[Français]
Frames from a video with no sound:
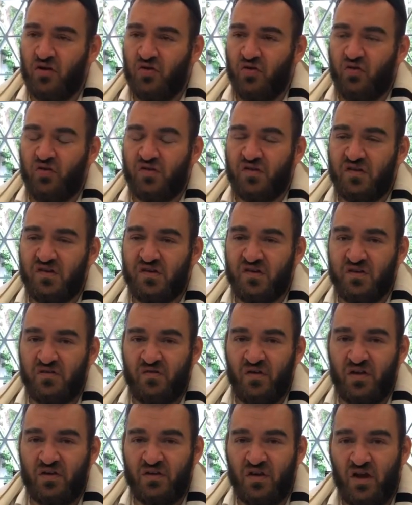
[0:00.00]
le
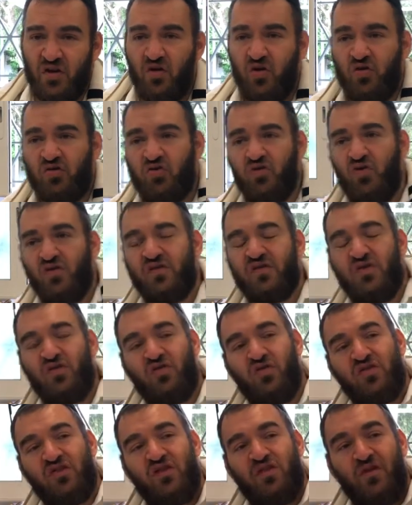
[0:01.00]
Sissivan, alors qu'on sait
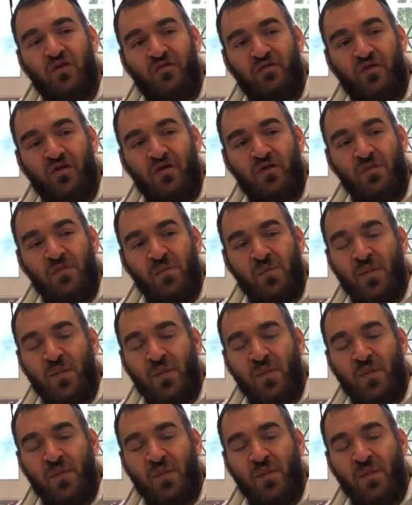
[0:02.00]
que cet enfant,